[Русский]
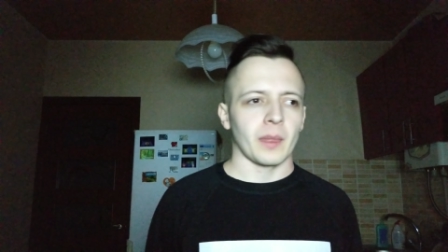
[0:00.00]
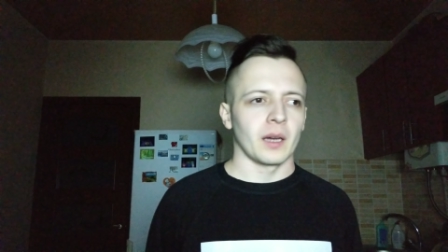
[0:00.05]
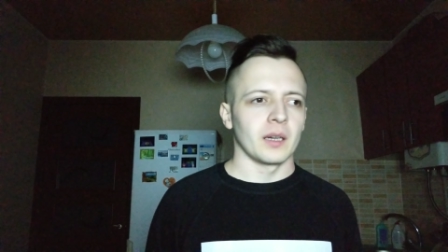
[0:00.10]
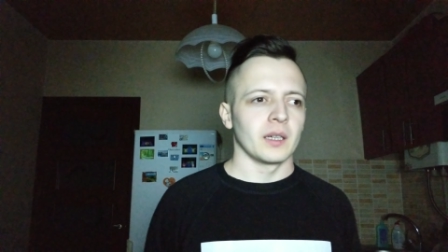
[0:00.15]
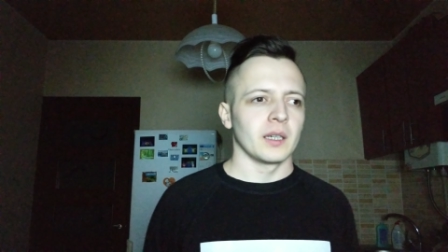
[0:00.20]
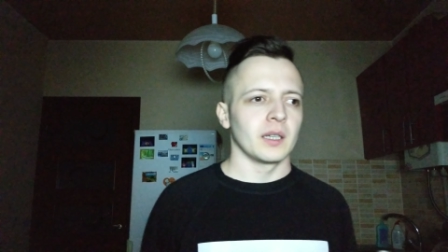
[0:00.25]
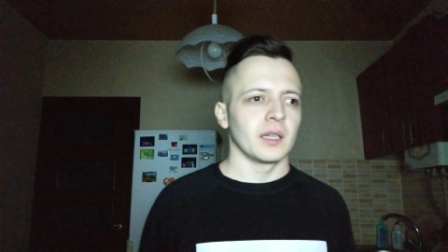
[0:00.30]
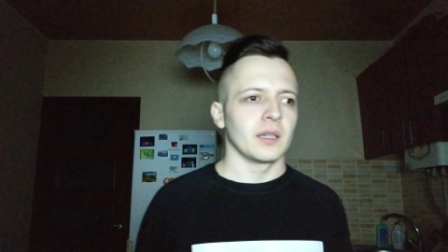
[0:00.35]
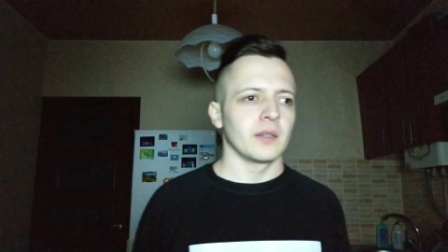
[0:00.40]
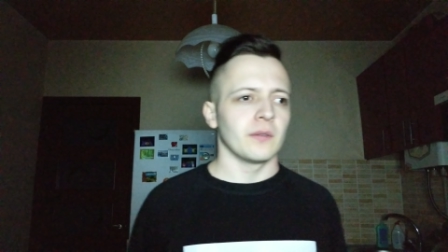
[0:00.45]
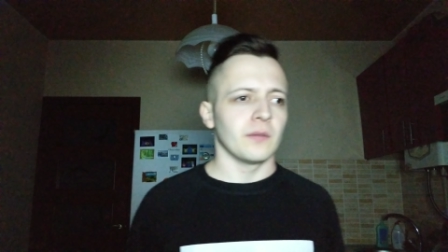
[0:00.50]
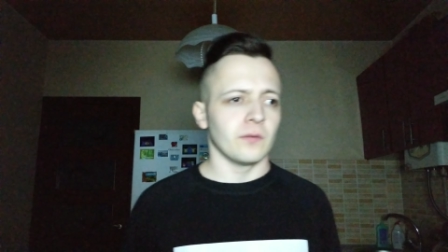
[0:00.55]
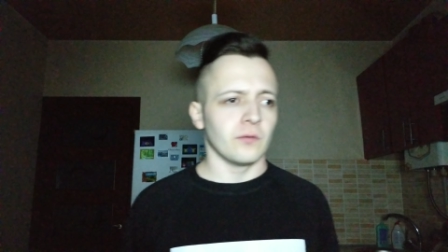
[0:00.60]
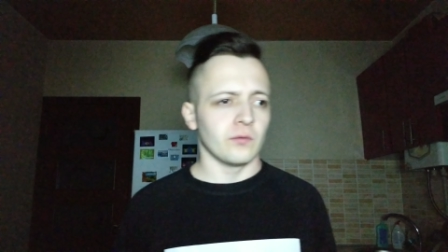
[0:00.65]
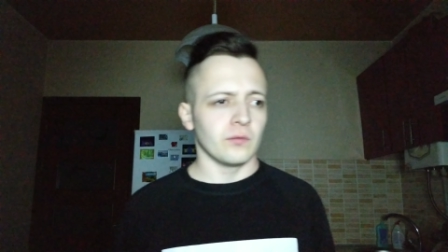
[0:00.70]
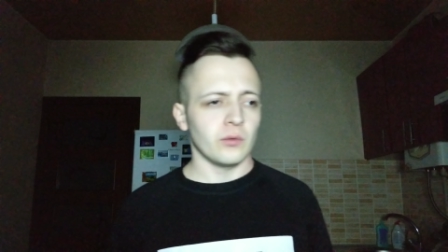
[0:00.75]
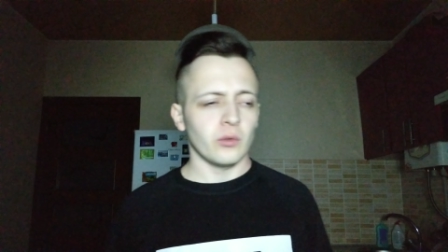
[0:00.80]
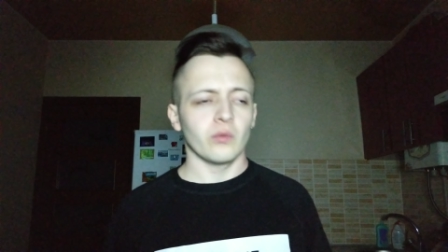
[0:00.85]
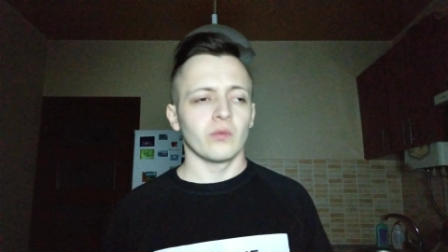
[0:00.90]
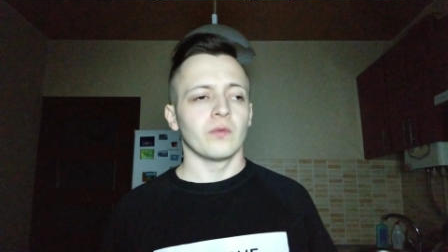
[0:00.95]
э,
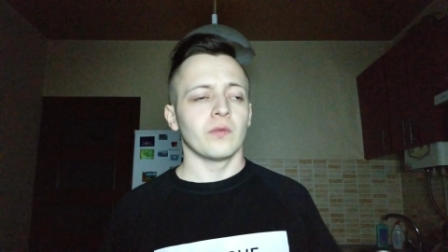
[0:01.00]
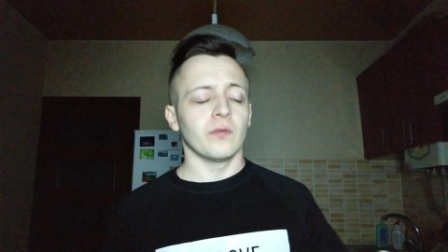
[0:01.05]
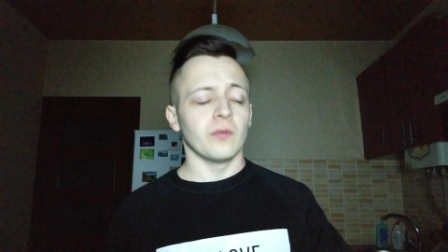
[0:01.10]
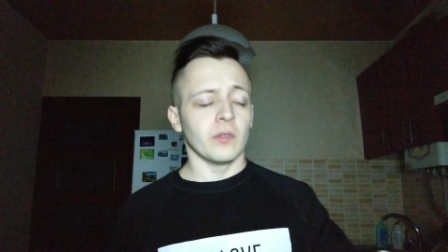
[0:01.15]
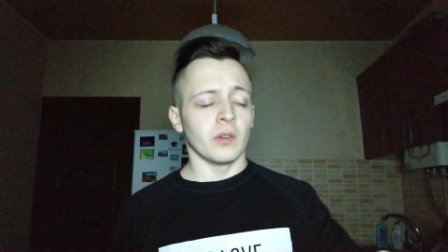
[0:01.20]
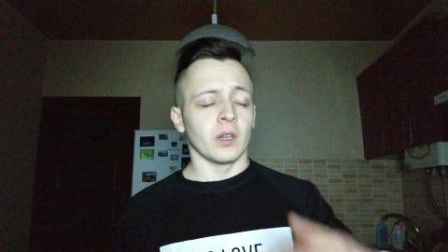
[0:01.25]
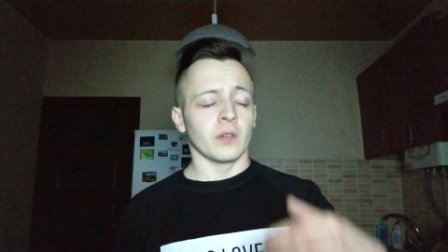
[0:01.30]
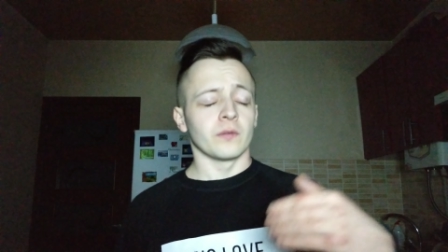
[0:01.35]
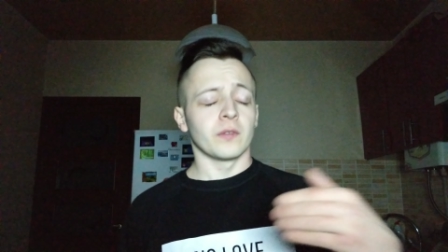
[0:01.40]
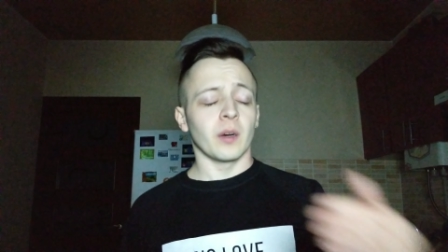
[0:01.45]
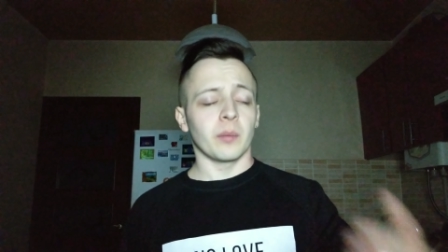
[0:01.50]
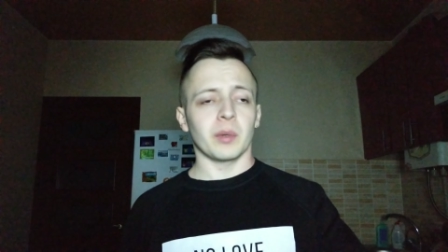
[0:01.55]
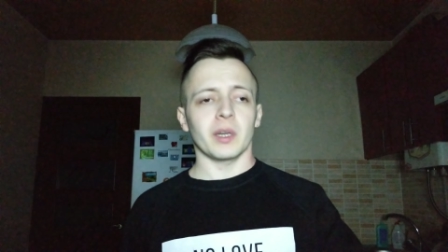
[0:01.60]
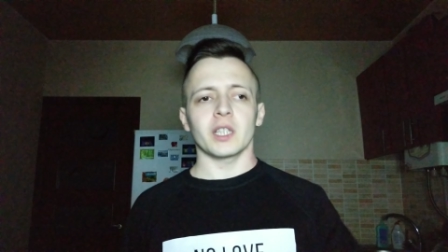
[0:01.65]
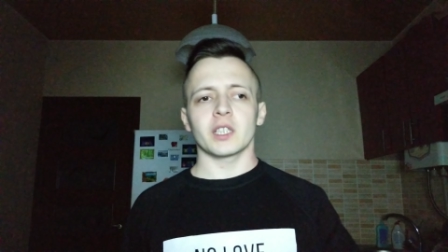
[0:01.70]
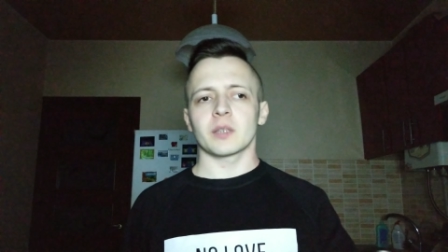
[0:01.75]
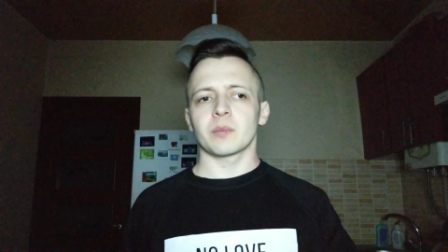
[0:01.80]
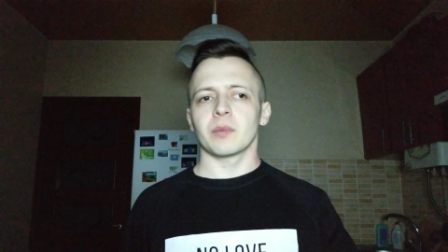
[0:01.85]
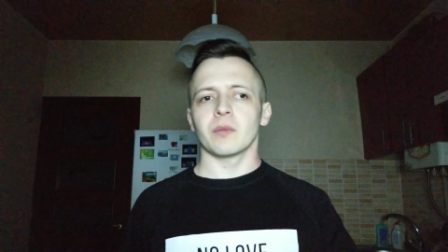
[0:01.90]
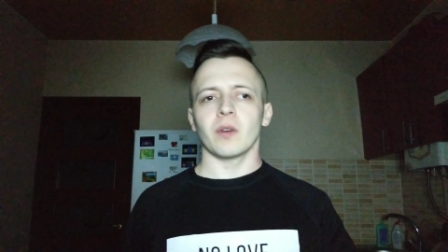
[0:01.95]
ну, в
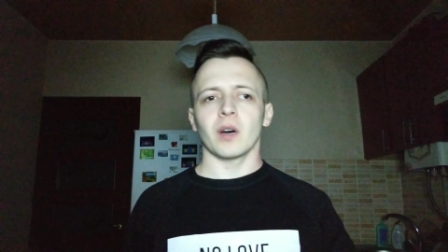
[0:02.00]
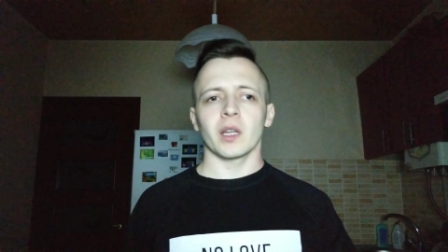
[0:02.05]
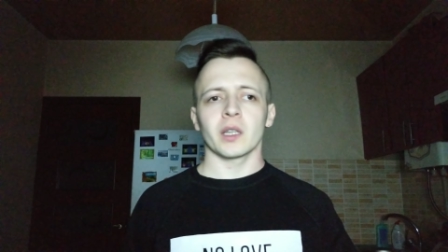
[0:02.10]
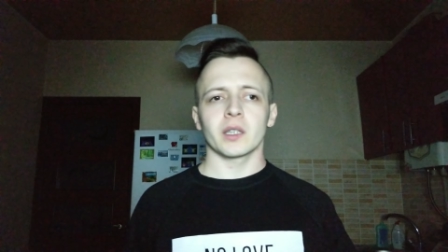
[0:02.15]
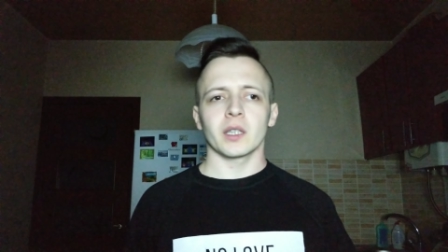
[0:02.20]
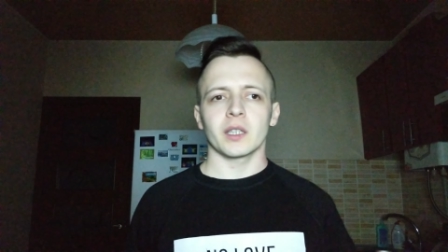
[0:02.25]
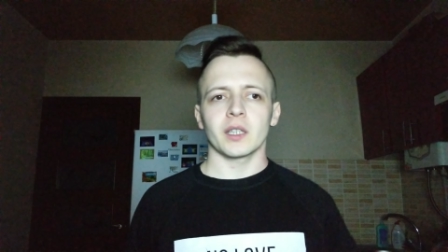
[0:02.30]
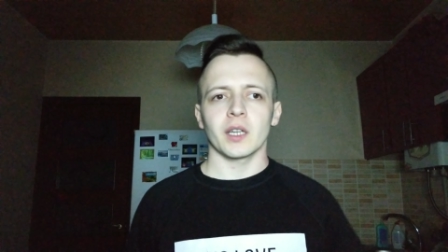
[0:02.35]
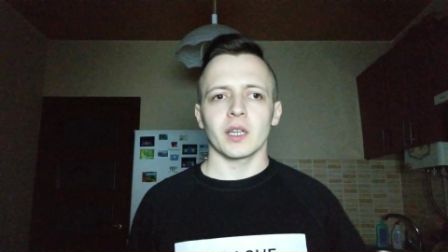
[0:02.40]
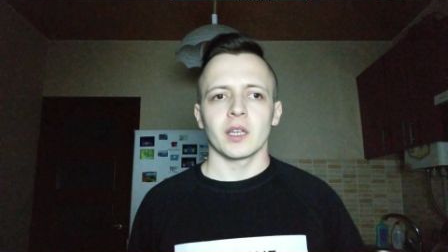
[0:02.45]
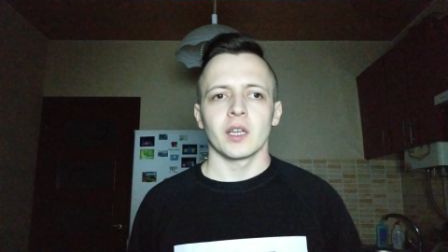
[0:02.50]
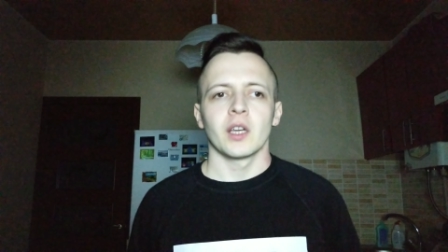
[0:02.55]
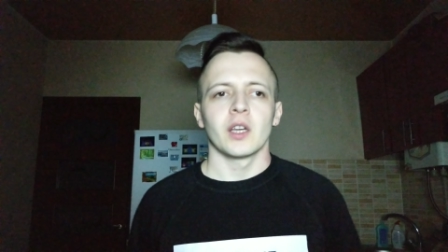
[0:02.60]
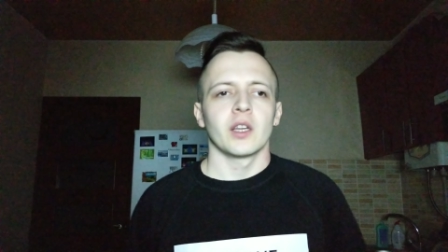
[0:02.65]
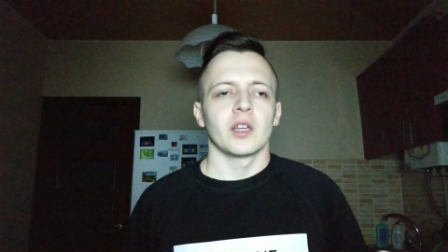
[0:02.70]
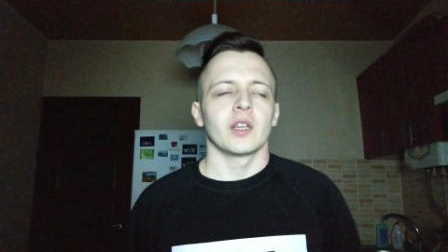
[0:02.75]
принципе, вот это